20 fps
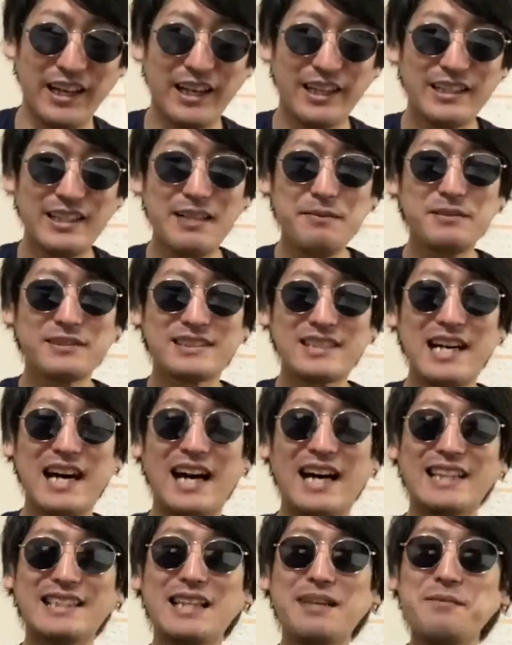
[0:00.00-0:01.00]
でも
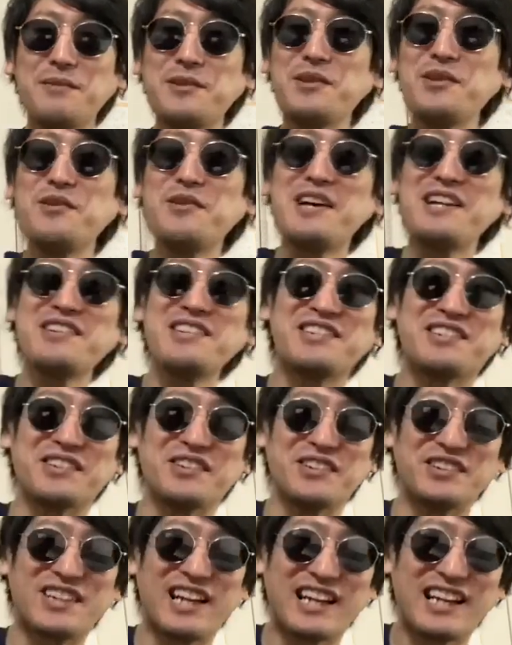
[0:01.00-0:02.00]
さ、頭の悪いそ
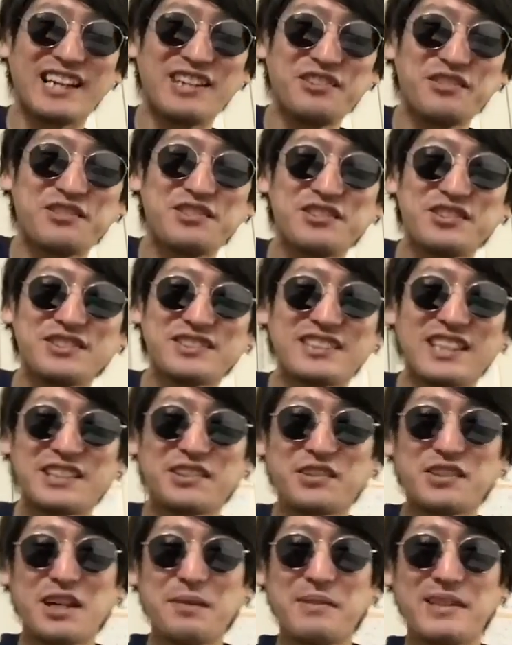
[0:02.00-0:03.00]
のタケノコの
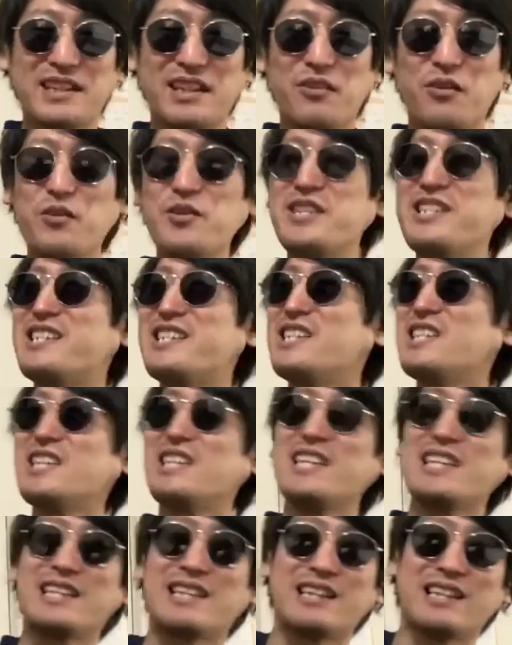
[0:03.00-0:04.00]
里食べて美味し
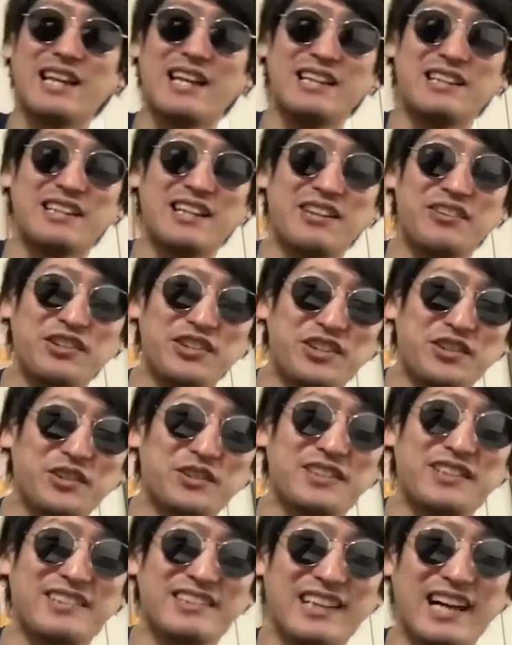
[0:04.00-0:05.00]
いって言ってる人っ
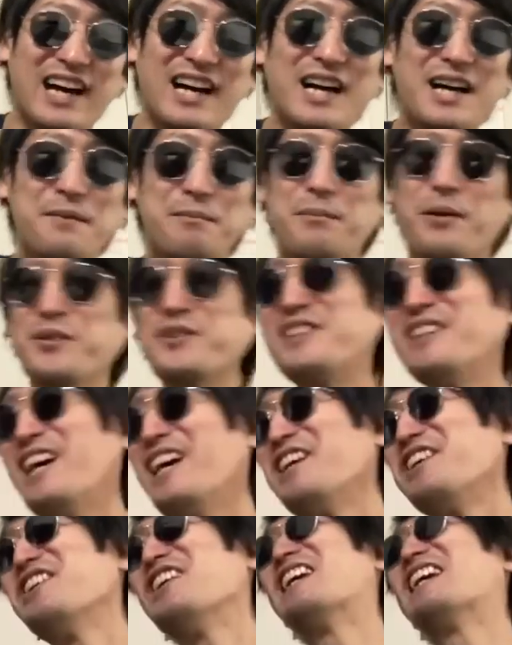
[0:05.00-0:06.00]
てさ、ぼったく
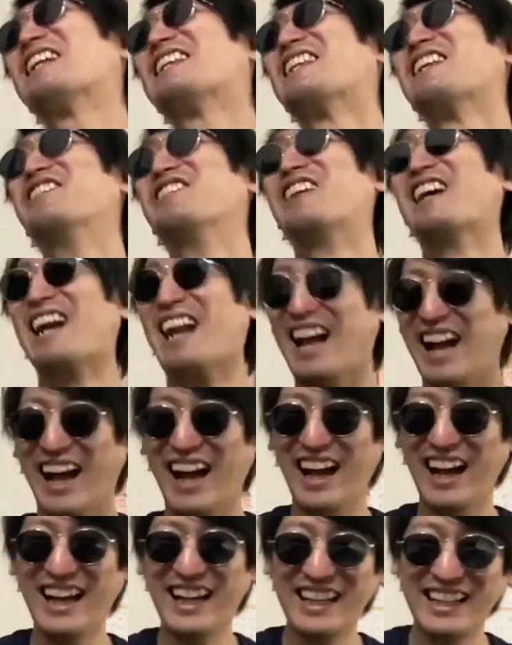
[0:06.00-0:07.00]
られてるから。
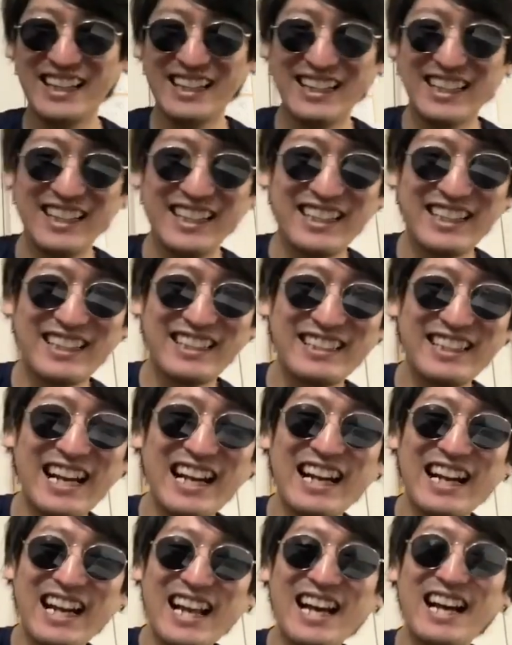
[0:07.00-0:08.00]
だ
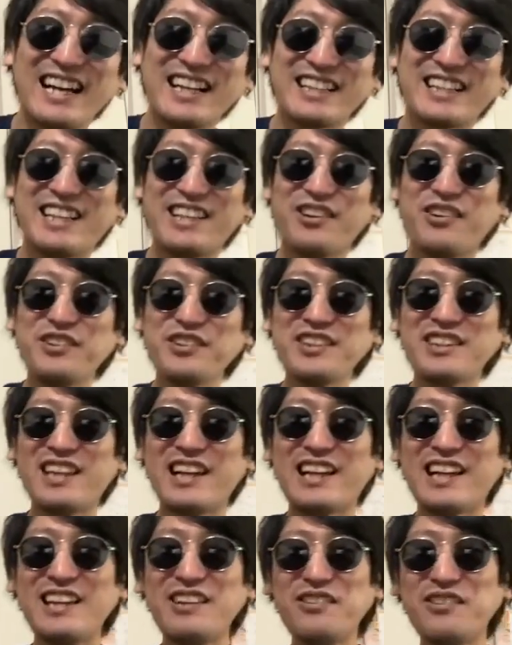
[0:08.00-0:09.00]
から、基本
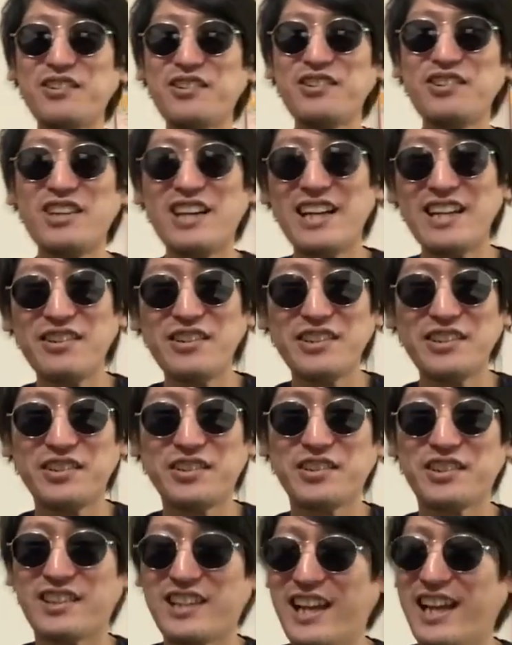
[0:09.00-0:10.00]
タケノコの葉の
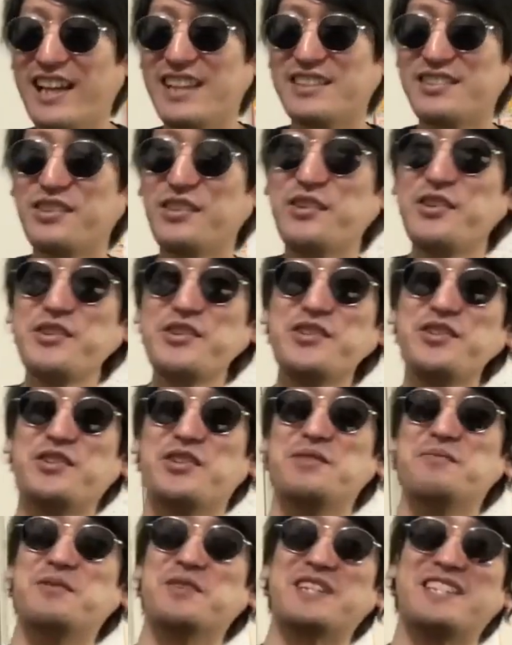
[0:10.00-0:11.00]
人って、そういうの
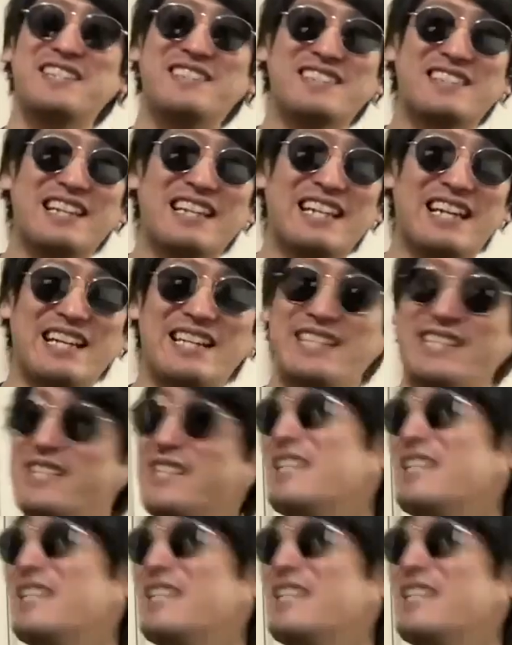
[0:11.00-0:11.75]
にも気づかないし、